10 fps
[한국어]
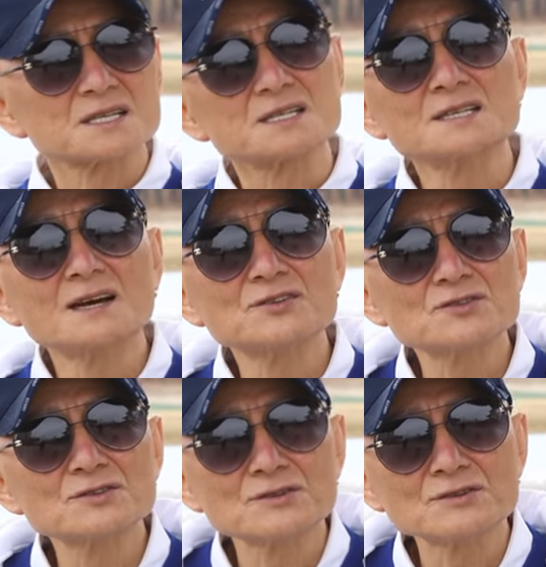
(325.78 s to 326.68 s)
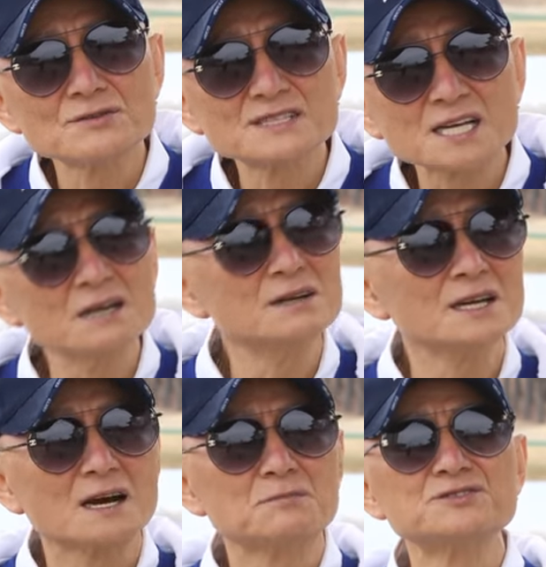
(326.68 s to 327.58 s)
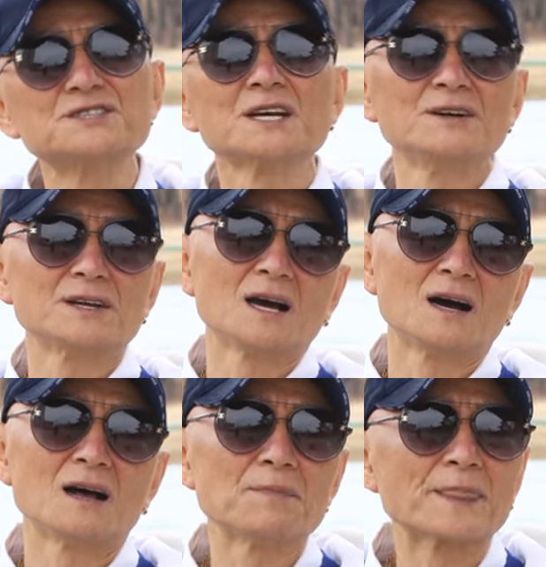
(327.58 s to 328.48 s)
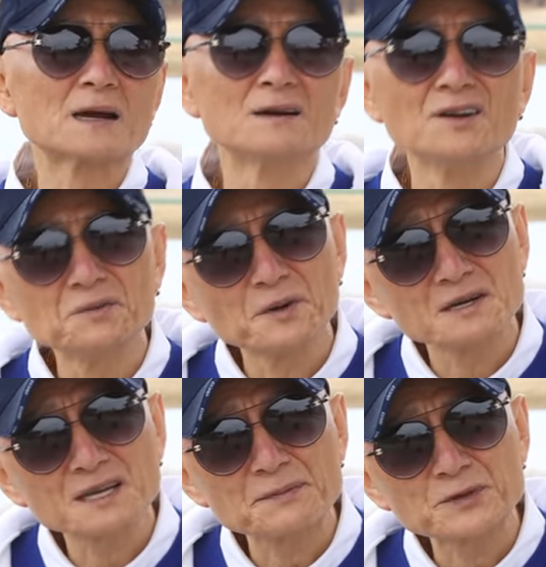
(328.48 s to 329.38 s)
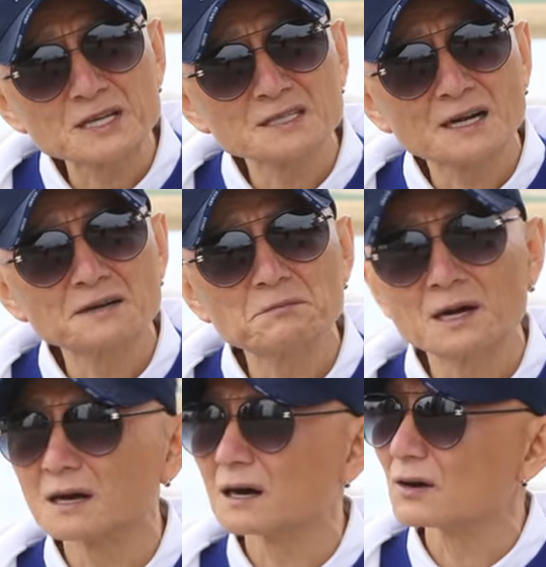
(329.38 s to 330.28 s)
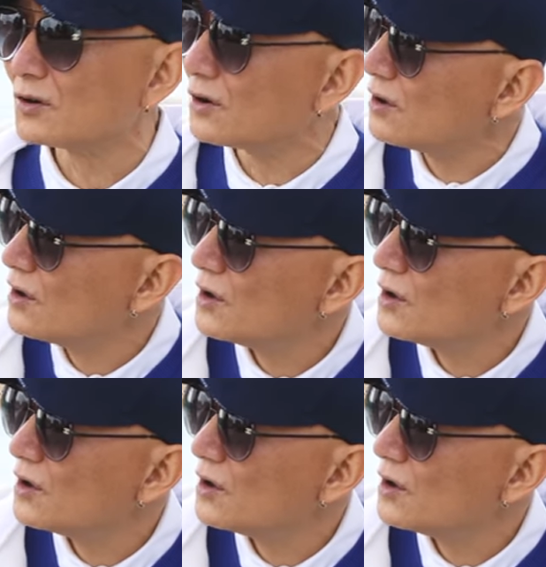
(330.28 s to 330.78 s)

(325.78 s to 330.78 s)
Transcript: 지지난주 세영이가 문세영이가 글로벌 캡틴이라는 말을 갖고